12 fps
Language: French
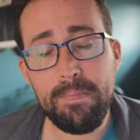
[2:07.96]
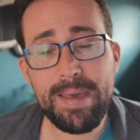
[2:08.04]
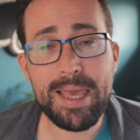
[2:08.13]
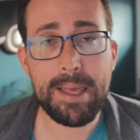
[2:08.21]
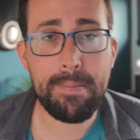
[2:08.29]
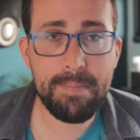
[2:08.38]

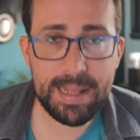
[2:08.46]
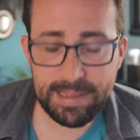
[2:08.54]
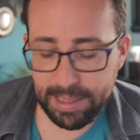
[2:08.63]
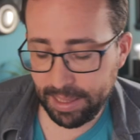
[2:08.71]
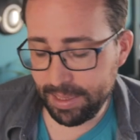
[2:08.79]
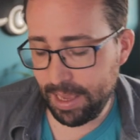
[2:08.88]
mais
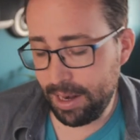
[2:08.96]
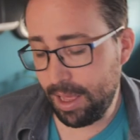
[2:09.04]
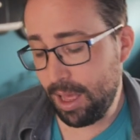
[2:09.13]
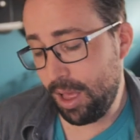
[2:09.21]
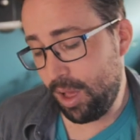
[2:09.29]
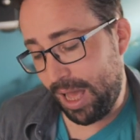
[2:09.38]
matérielles.
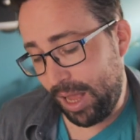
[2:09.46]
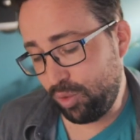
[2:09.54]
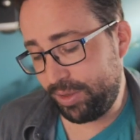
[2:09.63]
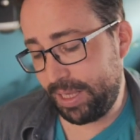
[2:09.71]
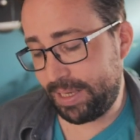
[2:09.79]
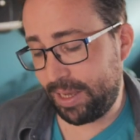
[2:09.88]
A
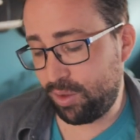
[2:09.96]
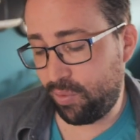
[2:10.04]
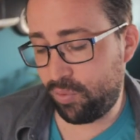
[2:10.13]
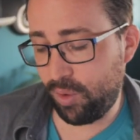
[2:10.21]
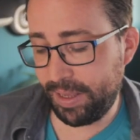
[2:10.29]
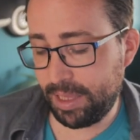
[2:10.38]
noter qu'un
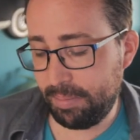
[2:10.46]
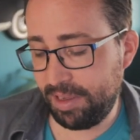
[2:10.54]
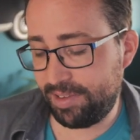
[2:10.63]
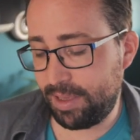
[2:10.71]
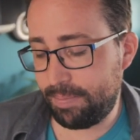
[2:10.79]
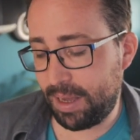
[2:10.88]
enfant a été
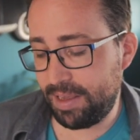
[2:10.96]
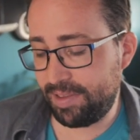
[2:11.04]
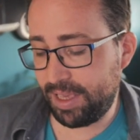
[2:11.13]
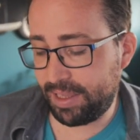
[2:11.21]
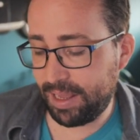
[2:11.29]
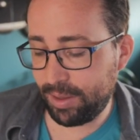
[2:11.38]
blessé par
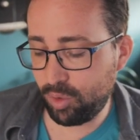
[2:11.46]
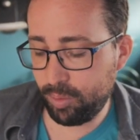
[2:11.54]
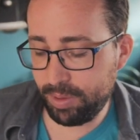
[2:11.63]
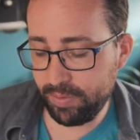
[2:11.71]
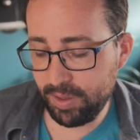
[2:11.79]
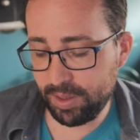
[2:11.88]
les éclats de
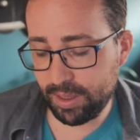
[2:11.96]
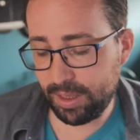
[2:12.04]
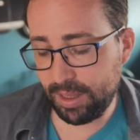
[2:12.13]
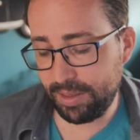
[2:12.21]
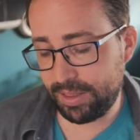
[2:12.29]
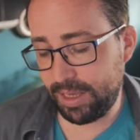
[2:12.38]

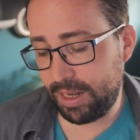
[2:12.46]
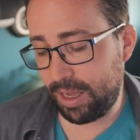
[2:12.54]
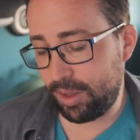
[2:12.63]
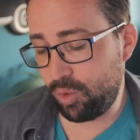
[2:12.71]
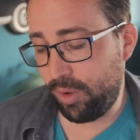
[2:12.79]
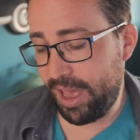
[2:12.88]
baies indiqué à la
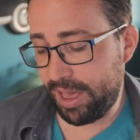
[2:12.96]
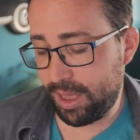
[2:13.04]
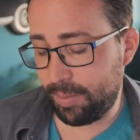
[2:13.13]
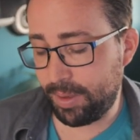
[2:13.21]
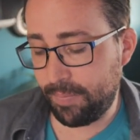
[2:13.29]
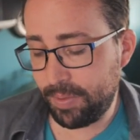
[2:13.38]
radio
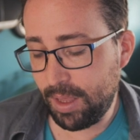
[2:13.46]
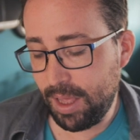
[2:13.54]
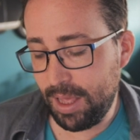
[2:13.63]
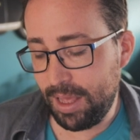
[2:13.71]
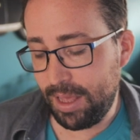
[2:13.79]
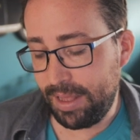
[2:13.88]
RMB.
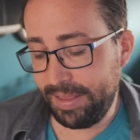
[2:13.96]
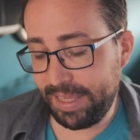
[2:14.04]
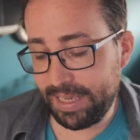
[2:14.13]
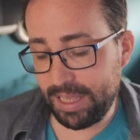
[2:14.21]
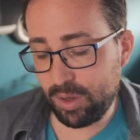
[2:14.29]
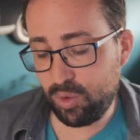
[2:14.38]

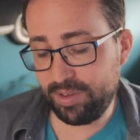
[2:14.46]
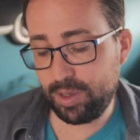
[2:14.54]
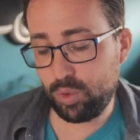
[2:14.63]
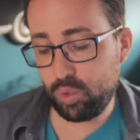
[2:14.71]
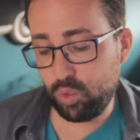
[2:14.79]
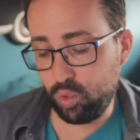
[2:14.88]
Nikan a
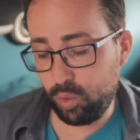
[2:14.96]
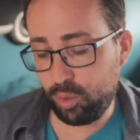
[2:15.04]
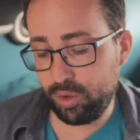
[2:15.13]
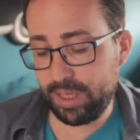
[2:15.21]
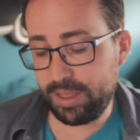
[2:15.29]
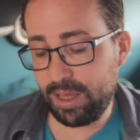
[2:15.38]
causé de
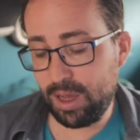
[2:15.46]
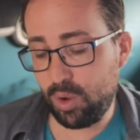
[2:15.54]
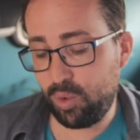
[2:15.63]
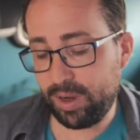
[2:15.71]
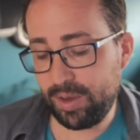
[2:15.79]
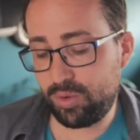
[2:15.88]
nombreux dégâts
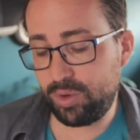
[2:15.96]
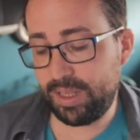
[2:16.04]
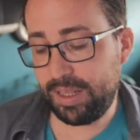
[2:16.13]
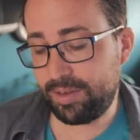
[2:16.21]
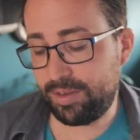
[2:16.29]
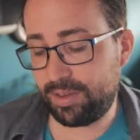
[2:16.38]
au réseau
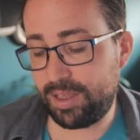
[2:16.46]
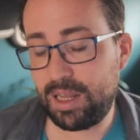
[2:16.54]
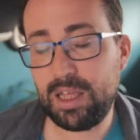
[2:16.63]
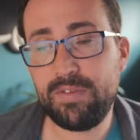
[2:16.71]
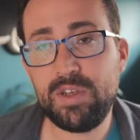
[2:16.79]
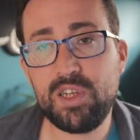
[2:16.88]
d'électricité à
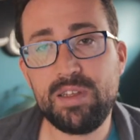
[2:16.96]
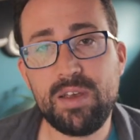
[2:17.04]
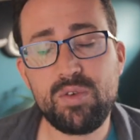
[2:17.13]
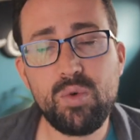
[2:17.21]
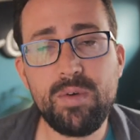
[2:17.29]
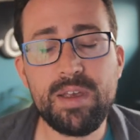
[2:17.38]
la
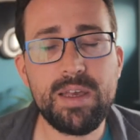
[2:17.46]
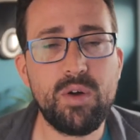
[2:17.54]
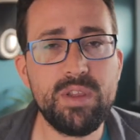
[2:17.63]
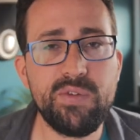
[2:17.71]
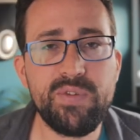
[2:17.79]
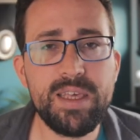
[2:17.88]
végétation.
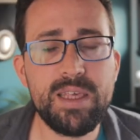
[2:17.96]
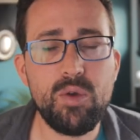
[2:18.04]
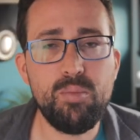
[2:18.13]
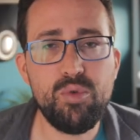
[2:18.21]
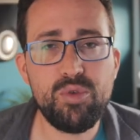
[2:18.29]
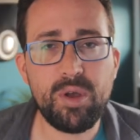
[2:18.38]
En effet, il y a
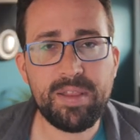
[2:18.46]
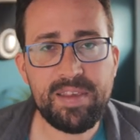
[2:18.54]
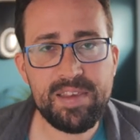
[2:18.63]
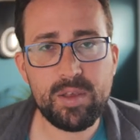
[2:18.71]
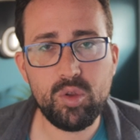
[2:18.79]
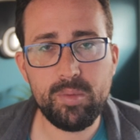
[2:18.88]
eu plusieurs
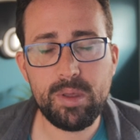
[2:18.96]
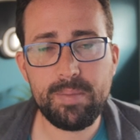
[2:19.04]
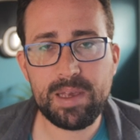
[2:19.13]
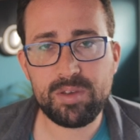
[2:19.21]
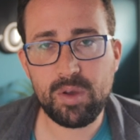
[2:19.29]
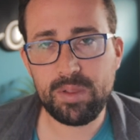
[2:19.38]
dizaines de milliers de
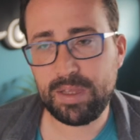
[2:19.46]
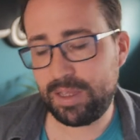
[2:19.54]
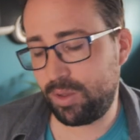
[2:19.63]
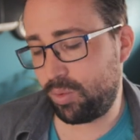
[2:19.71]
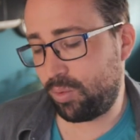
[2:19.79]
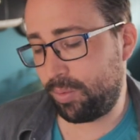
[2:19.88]
personnes
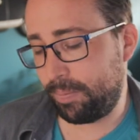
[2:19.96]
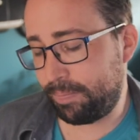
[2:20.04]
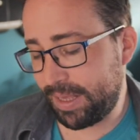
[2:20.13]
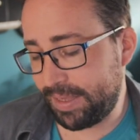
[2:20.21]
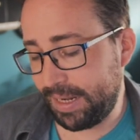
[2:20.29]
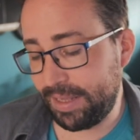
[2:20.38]
qui n'ont
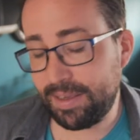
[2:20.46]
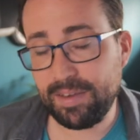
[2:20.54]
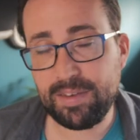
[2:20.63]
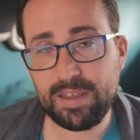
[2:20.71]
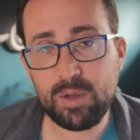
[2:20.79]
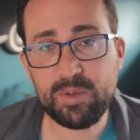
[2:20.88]
pas
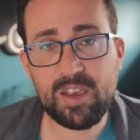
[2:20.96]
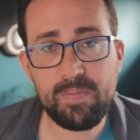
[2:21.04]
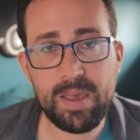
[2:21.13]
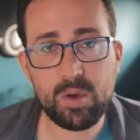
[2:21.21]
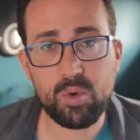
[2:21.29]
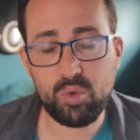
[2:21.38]
d'électricité. On
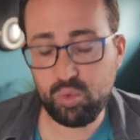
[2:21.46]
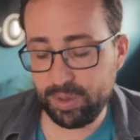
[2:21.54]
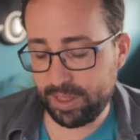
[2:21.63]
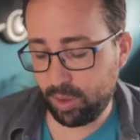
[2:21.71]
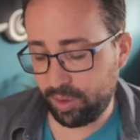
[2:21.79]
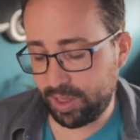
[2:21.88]
espère que
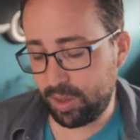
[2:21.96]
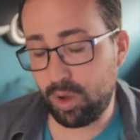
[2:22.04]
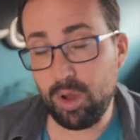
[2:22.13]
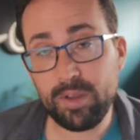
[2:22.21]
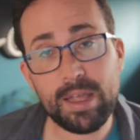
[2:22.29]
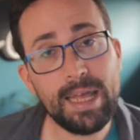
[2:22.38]
tout est rentré
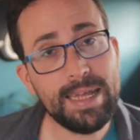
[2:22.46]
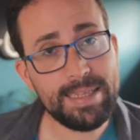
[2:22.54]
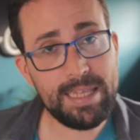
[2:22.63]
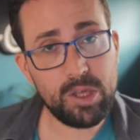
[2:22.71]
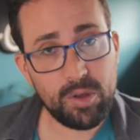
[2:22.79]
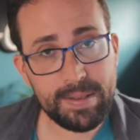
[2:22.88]
dans l'ordre.
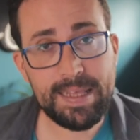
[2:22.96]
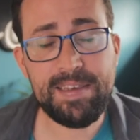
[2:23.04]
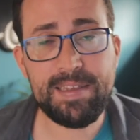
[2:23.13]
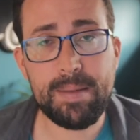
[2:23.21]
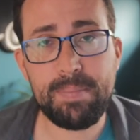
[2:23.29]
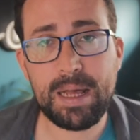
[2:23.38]
D'ailleurs,
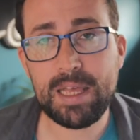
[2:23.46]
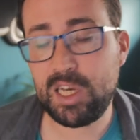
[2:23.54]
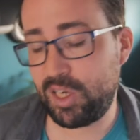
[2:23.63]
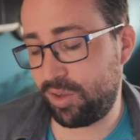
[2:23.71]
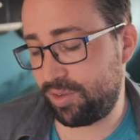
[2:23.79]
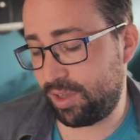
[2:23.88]
n'hésitez pas à
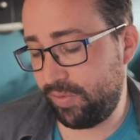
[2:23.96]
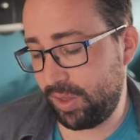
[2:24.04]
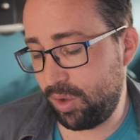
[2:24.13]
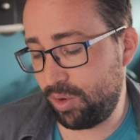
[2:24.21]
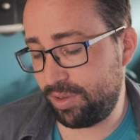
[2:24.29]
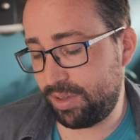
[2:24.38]
réagir dans cette
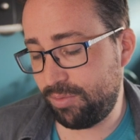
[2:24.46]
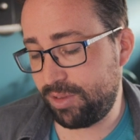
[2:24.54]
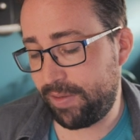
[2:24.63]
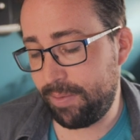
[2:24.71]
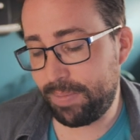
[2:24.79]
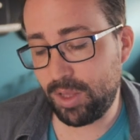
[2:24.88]
vidéo si vous
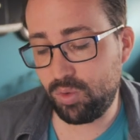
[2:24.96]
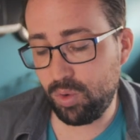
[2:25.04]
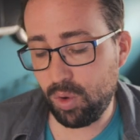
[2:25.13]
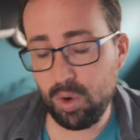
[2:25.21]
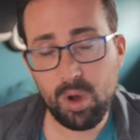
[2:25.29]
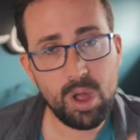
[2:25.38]
n'avez pas de
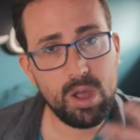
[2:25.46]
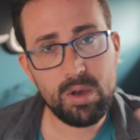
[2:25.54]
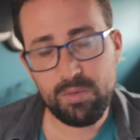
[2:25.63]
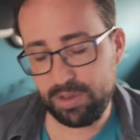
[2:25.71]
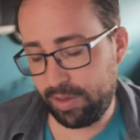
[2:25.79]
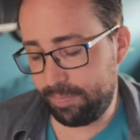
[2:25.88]
courant,
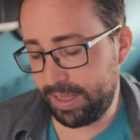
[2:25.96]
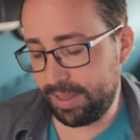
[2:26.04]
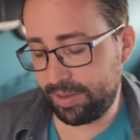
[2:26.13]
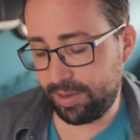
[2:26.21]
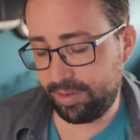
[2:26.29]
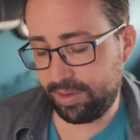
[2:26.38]
vous n'avez pas
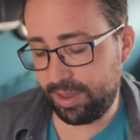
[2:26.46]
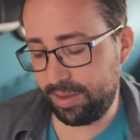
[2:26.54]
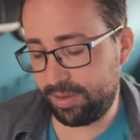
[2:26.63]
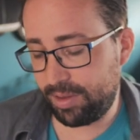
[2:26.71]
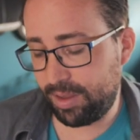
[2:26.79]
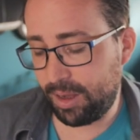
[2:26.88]
d'électricité,
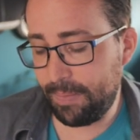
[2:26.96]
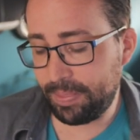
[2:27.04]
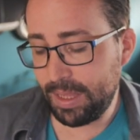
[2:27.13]
etc.